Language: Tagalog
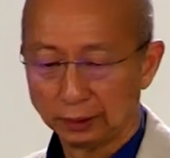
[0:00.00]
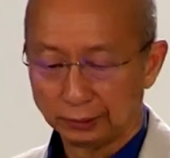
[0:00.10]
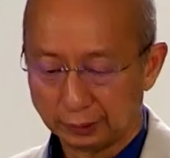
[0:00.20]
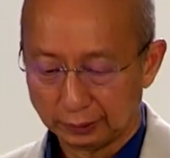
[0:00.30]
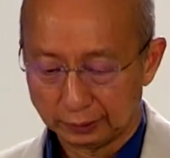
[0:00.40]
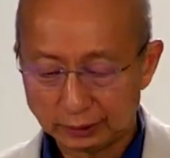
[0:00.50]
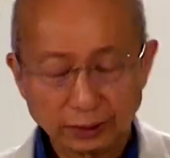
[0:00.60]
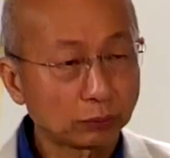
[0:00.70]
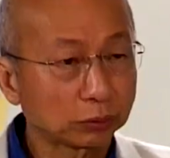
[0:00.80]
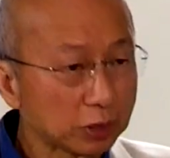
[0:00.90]
ito ang
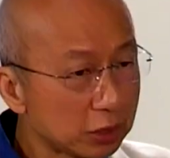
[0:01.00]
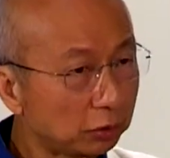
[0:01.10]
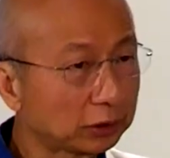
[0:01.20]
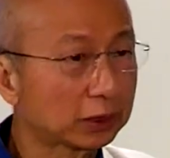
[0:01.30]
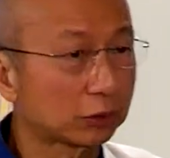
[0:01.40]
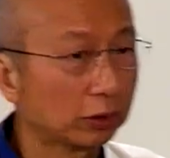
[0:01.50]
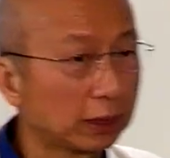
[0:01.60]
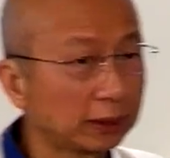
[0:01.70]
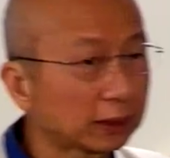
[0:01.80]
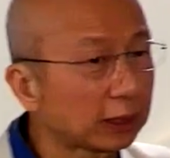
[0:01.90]
uh, susi.
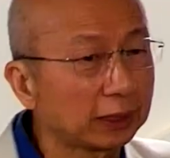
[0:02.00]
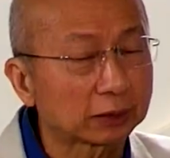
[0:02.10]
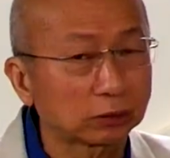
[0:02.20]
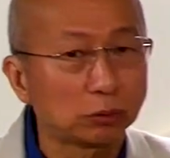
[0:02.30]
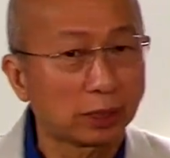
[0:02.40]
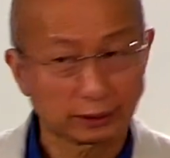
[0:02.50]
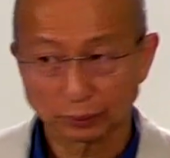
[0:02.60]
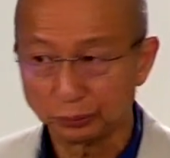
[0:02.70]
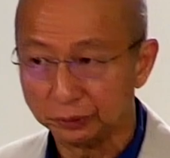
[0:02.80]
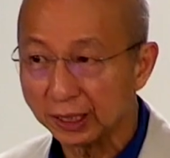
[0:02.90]
So ito
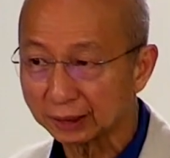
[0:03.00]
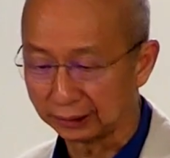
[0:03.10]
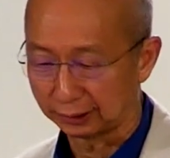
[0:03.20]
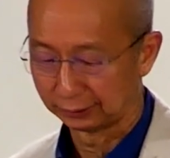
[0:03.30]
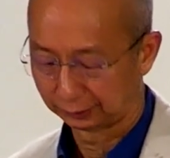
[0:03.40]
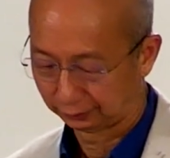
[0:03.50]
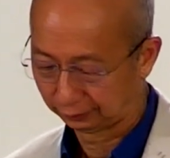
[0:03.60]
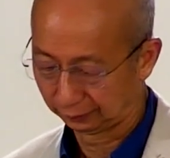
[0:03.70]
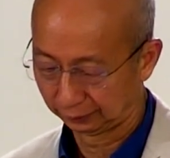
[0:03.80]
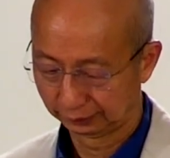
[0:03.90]
ang uh, nag uh,
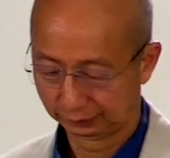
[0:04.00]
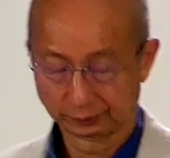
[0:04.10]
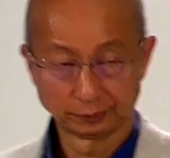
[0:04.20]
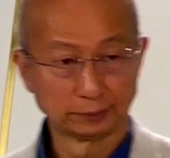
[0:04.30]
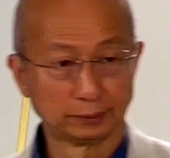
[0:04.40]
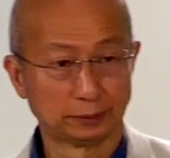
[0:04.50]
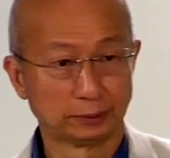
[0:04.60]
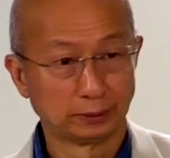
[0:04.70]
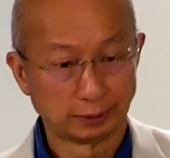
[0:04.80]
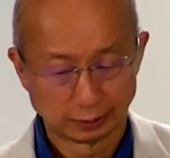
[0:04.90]
nagbibigay ng
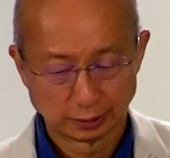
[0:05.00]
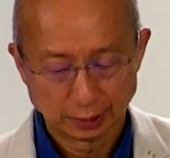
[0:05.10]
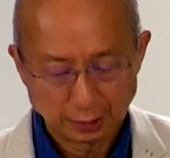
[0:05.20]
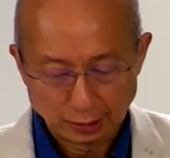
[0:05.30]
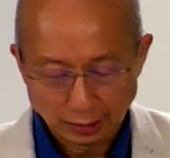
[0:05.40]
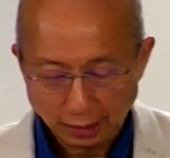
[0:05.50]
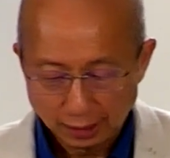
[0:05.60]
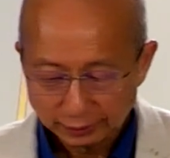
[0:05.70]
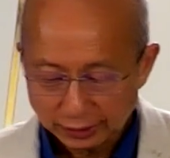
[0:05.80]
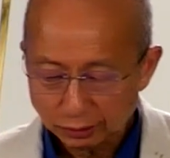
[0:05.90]
desisyon kung
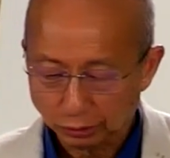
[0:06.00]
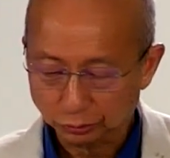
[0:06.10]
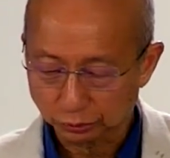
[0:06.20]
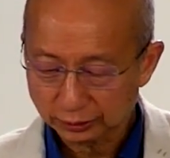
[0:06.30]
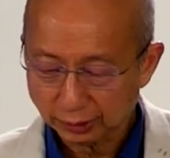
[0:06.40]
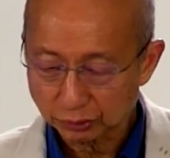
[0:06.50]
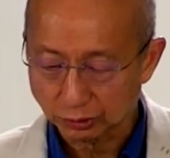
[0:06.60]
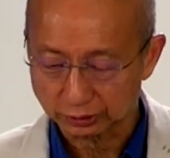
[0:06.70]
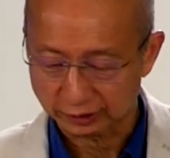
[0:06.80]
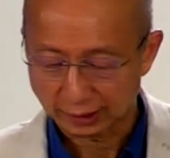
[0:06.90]
ikaw ay uh,
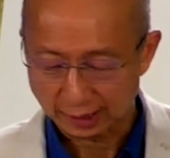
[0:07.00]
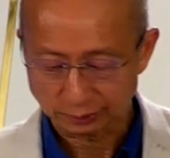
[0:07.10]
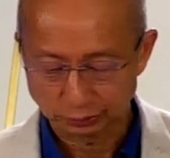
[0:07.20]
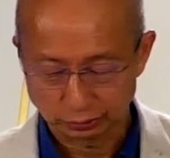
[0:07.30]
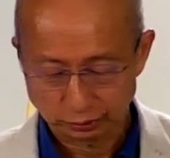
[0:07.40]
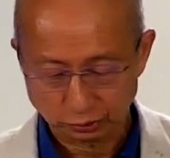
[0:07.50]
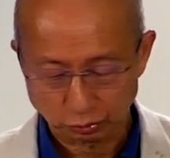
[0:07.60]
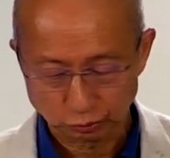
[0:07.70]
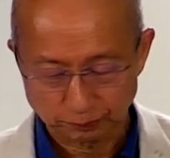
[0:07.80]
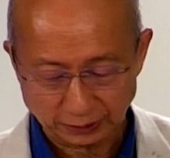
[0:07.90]
lakaran mo ang
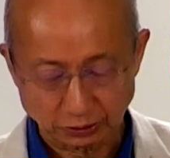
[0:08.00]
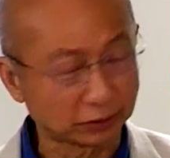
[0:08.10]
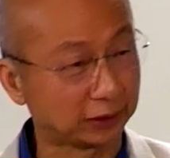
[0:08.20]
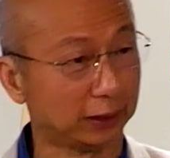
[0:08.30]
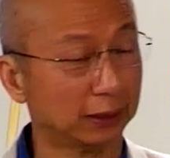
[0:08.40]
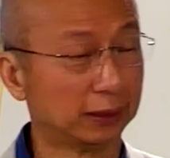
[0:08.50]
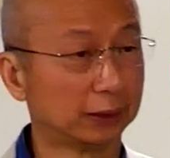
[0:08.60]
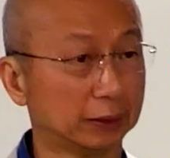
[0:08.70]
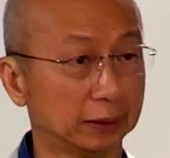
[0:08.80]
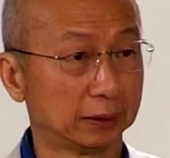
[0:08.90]
chapter 25 o
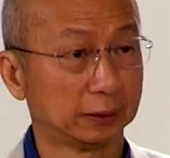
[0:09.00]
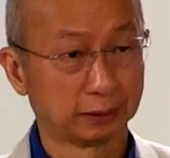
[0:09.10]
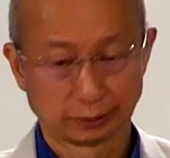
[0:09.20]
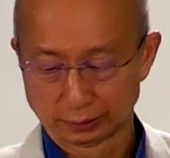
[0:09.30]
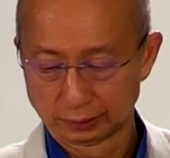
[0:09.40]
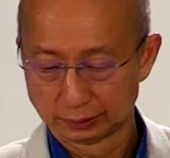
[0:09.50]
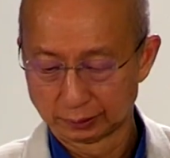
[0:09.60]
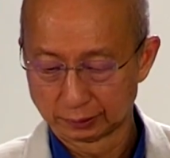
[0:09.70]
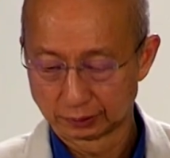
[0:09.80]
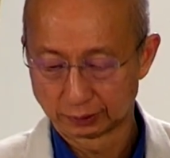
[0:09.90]
chapter
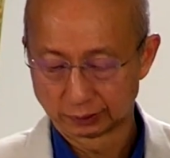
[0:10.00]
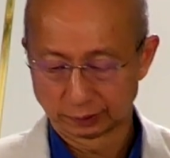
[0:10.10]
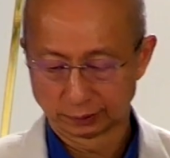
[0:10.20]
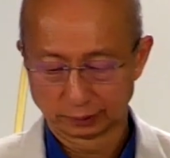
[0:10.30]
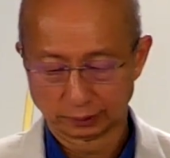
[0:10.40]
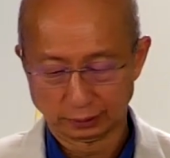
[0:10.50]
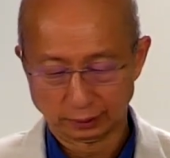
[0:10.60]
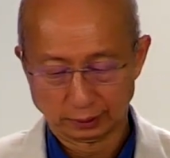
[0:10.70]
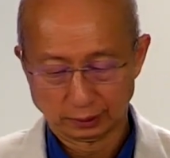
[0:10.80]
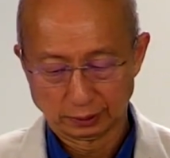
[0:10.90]
26.
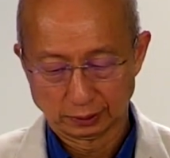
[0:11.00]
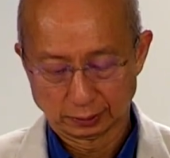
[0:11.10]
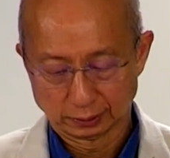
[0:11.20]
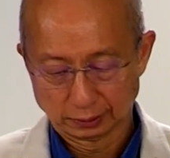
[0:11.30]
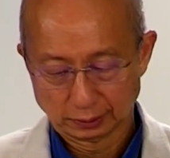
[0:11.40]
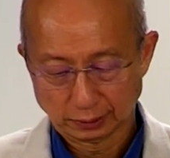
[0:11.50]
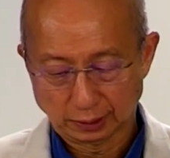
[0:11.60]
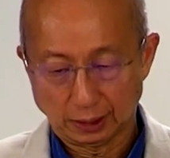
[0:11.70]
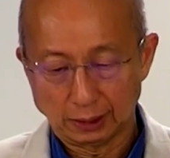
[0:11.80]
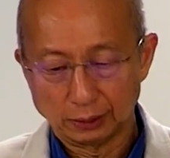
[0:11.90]

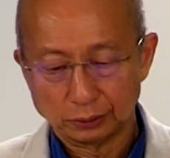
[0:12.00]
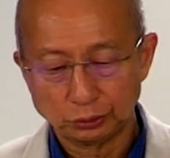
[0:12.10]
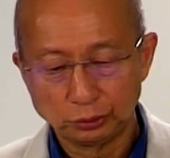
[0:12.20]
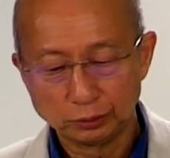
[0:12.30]
So dito